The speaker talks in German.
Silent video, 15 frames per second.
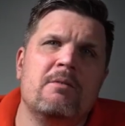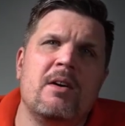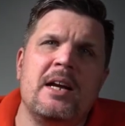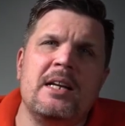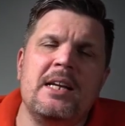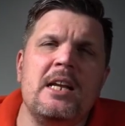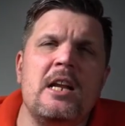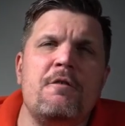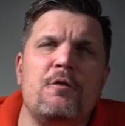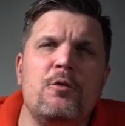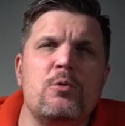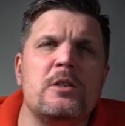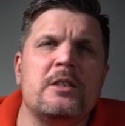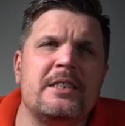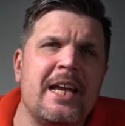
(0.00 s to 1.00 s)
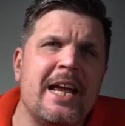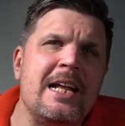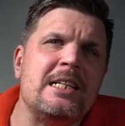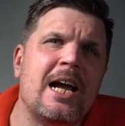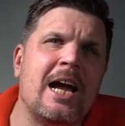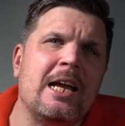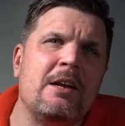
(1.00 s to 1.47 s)
Weil jeder Flug
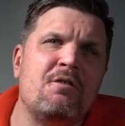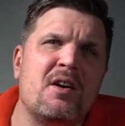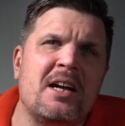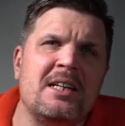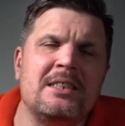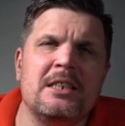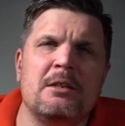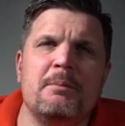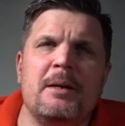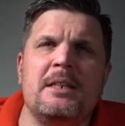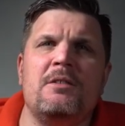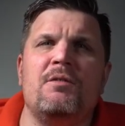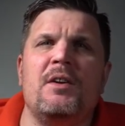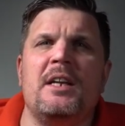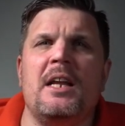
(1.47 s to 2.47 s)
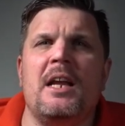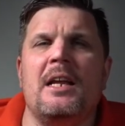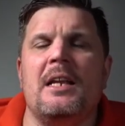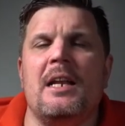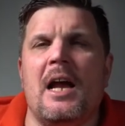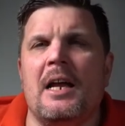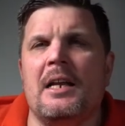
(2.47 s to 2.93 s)
zählt einfach als Segment, wenn
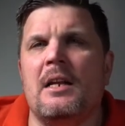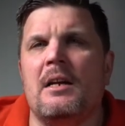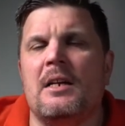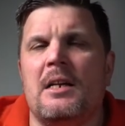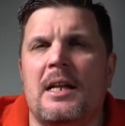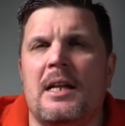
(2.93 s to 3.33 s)
er in einer